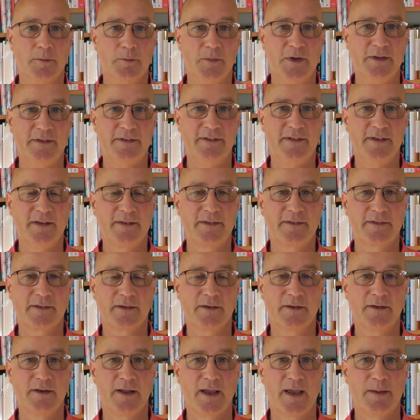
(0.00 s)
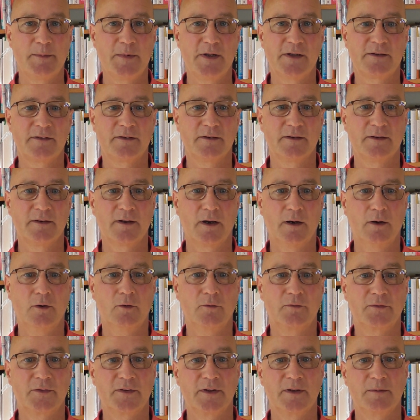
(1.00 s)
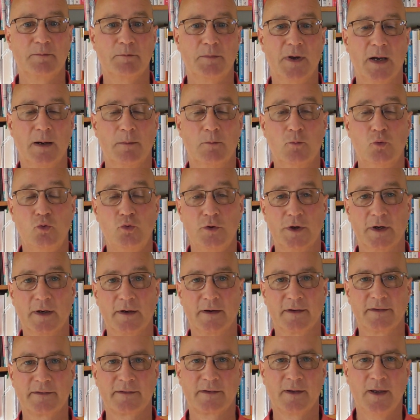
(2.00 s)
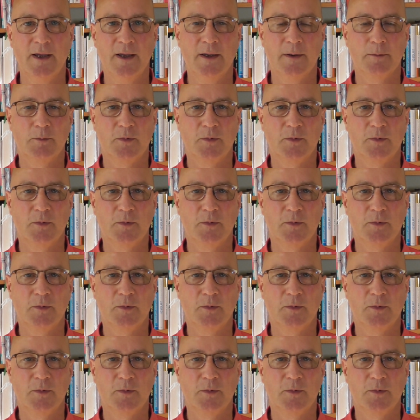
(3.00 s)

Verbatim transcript: mit Sitz in Hamilton auf den Bermudas